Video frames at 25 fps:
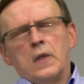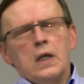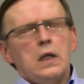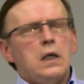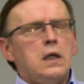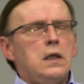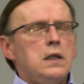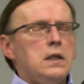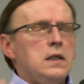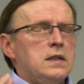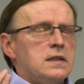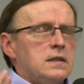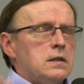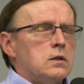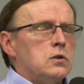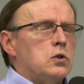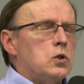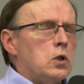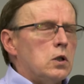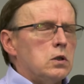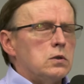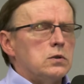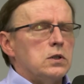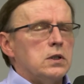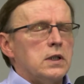list
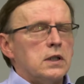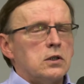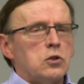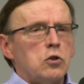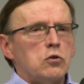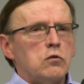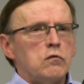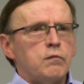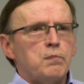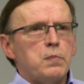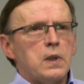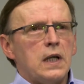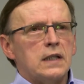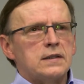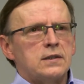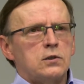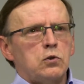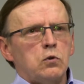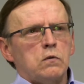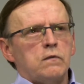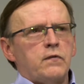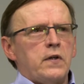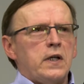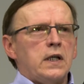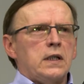do dyrektorów
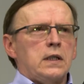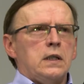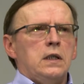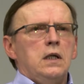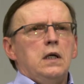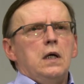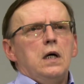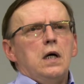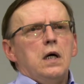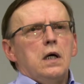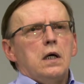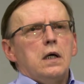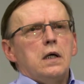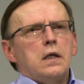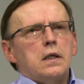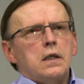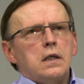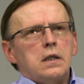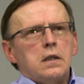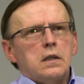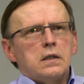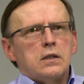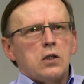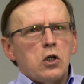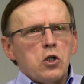placówek
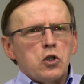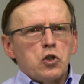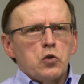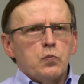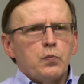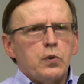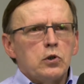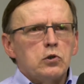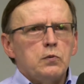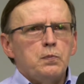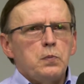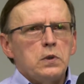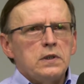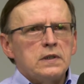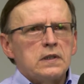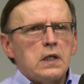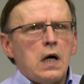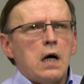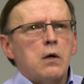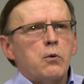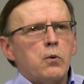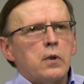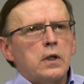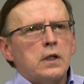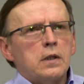e, też
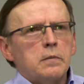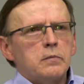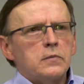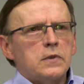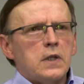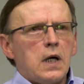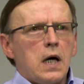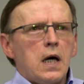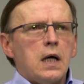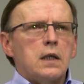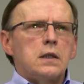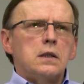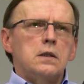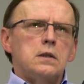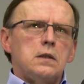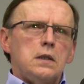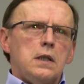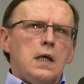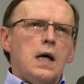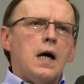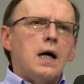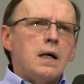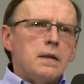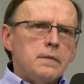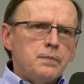podpisałem, tak?
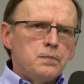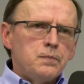Ja